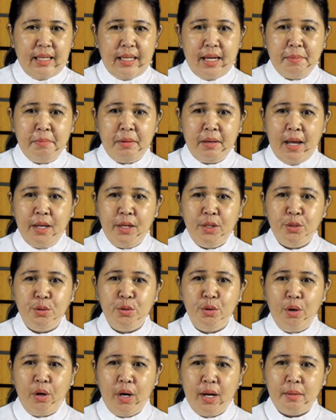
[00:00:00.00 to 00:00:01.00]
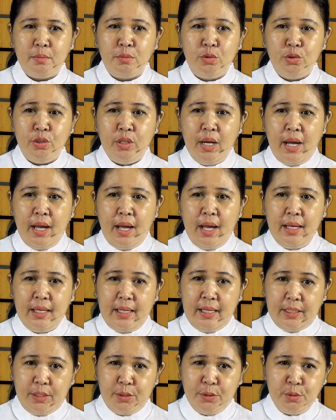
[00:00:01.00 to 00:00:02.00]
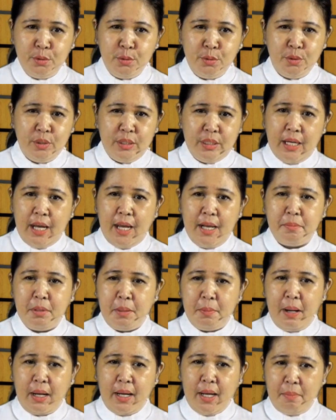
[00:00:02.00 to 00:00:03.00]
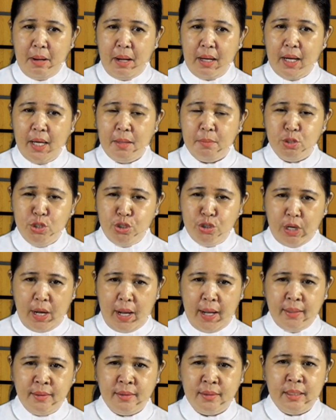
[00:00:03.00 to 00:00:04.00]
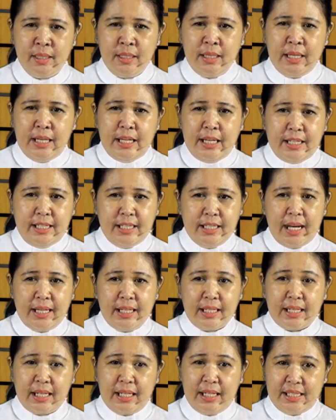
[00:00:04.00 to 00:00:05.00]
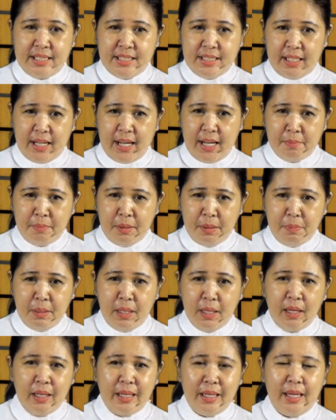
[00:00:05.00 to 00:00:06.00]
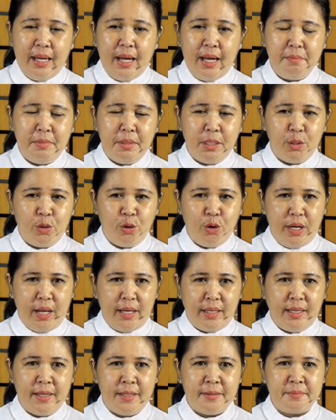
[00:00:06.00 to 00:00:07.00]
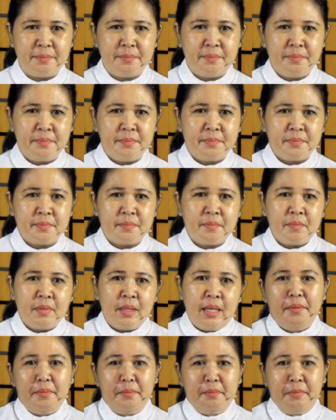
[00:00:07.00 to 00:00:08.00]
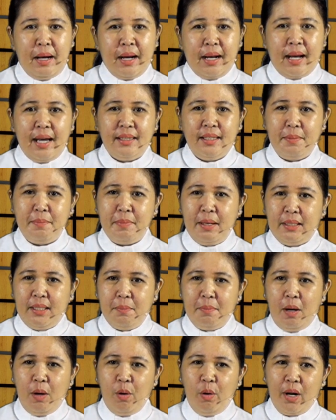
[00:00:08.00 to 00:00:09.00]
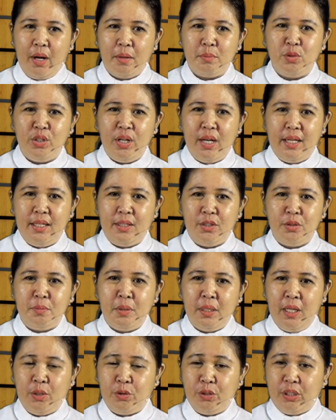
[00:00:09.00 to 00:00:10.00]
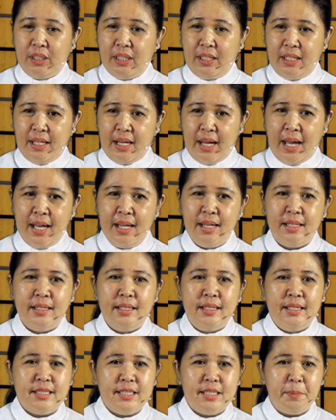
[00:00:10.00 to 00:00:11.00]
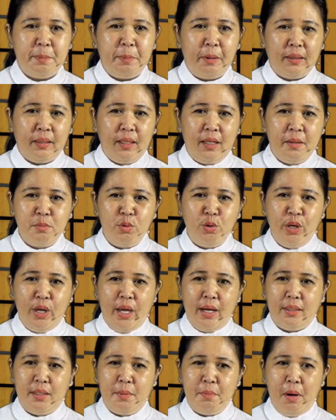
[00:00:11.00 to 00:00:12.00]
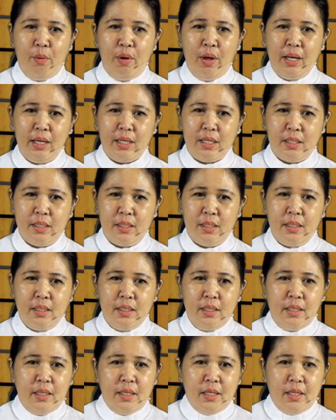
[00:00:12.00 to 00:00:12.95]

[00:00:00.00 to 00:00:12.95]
Ia merayu orang muda itu dengan berbagai-bagai bujukan, dengan kelicinan bibir ia menggodanya. Maka tiba-tiba orang muda itu mengikuti dia seperti lembu yang dibawa ke